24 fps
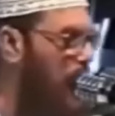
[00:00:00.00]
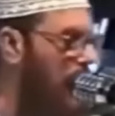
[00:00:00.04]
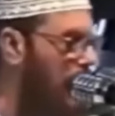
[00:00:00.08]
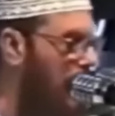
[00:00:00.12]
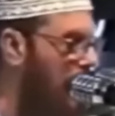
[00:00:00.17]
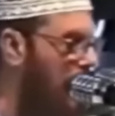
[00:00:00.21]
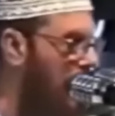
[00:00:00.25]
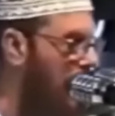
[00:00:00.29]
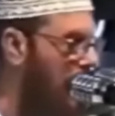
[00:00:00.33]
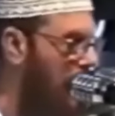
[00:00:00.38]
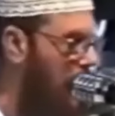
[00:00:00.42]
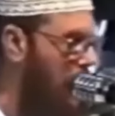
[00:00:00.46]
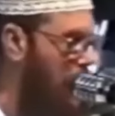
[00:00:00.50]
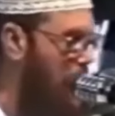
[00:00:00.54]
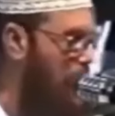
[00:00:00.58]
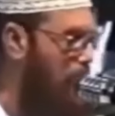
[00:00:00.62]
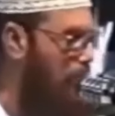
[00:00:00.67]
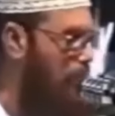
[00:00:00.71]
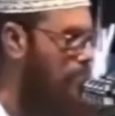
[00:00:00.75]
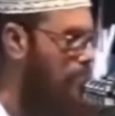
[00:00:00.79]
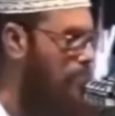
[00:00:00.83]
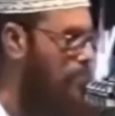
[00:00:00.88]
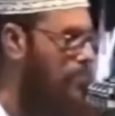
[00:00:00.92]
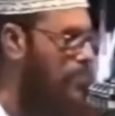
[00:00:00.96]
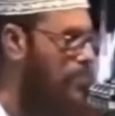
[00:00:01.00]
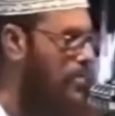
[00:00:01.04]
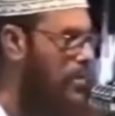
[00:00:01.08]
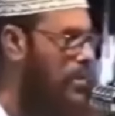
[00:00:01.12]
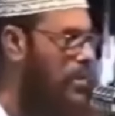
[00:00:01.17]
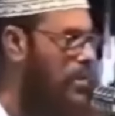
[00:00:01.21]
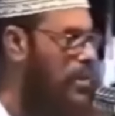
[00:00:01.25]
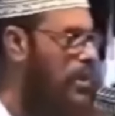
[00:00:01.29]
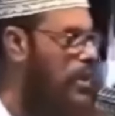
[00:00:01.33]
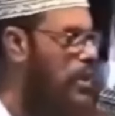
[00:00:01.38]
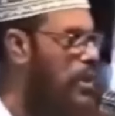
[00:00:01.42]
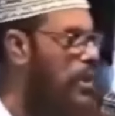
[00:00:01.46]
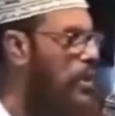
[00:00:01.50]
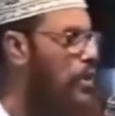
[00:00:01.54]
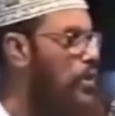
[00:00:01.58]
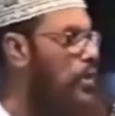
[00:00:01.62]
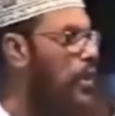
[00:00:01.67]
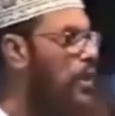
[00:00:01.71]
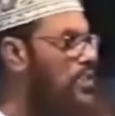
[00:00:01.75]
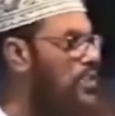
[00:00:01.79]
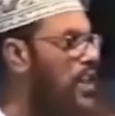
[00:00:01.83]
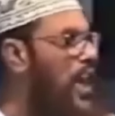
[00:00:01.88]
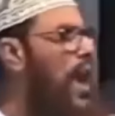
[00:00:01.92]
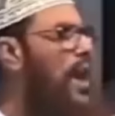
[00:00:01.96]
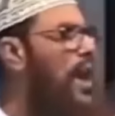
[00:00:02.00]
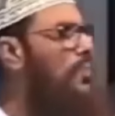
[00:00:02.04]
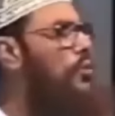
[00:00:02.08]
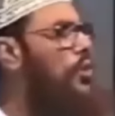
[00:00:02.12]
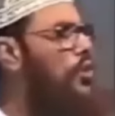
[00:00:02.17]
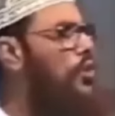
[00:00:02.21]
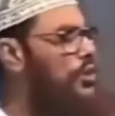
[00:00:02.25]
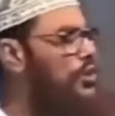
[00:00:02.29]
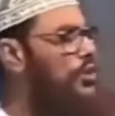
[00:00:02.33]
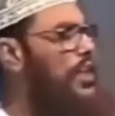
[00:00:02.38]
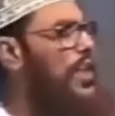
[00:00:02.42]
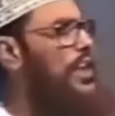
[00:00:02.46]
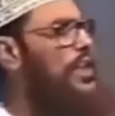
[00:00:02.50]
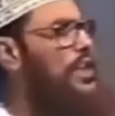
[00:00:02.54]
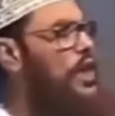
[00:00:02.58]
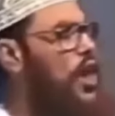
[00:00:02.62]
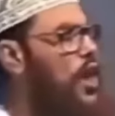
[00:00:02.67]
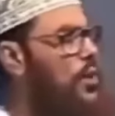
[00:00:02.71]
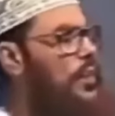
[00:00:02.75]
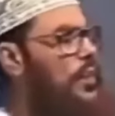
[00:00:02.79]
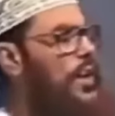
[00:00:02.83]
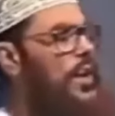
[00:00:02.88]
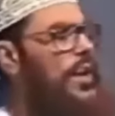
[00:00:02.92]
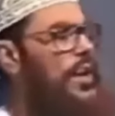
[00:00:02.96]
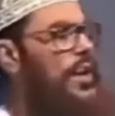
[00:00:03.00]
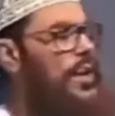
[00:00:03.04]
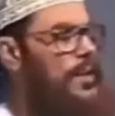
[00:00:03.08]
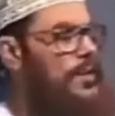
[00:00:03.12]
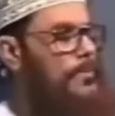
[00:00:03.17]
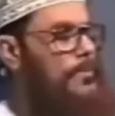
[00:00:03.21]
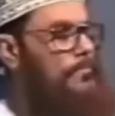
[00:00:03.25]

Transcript: জানি না কথা বলতেই হবে